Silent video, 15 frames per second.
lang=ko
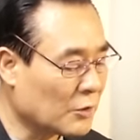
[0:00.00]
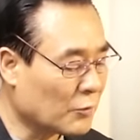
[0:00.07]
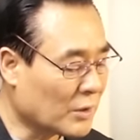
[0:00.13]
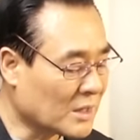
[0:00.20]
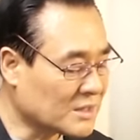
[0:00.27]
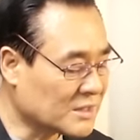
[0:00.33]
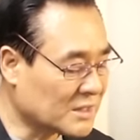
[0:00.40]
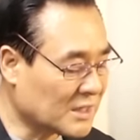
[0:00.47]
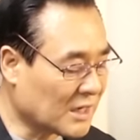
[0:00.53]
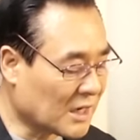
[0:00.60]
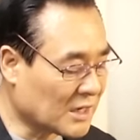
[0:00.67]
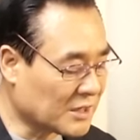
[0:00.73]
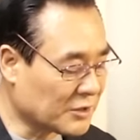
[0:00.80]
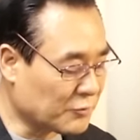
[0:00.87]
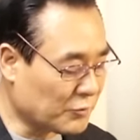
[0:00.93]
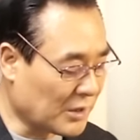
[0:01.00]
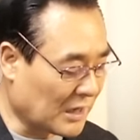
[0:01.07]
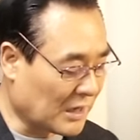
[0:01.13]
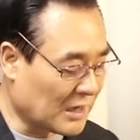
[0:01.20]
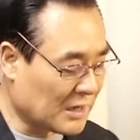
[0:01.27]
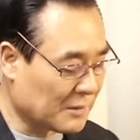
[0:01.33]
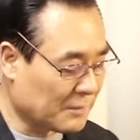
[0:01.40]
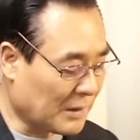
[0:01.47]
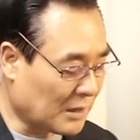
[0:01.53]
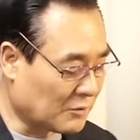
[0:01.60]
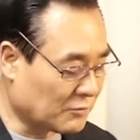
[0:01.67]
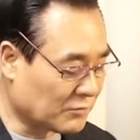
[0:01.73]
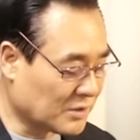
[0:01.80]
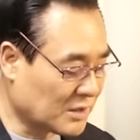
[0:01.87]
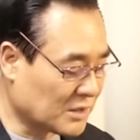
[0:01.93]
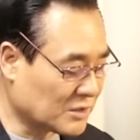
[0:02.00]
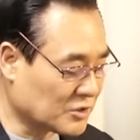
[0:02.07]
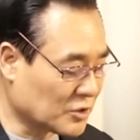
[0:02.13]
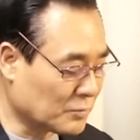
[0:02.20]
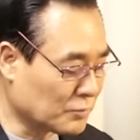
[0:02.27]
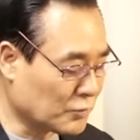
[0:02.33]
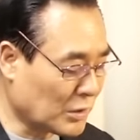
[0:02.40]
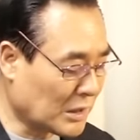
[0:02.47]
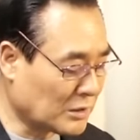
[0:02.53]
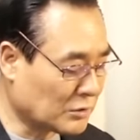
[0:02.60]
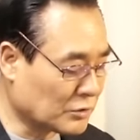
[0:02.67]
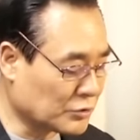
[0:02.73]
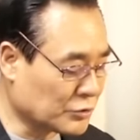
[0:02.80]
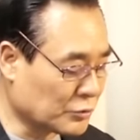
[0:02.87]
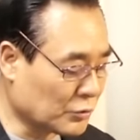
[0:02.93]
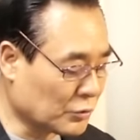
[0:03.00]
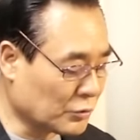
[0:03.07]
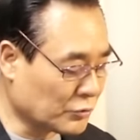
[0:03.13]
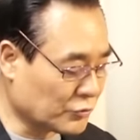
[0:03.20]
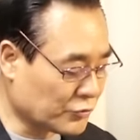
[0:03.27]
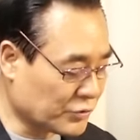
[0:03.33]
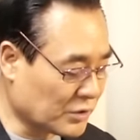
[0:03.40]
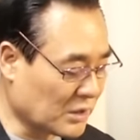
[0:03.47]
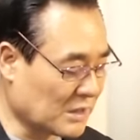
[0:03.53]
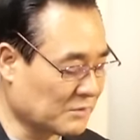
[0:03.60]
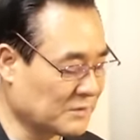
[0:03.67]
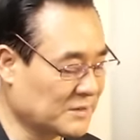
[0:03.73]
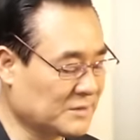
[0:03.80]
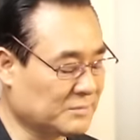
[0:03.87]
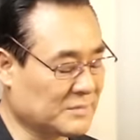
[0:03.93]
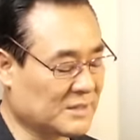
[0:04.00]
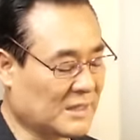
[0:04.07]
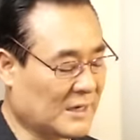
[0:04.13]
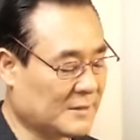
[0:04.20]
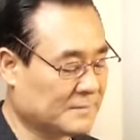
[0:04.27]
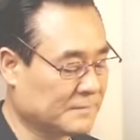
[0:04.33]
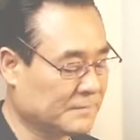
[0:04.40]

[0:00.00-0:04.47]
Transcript: 확실히 하기 위해 바룩이 첨부한 것으로 추정하고 있습니다.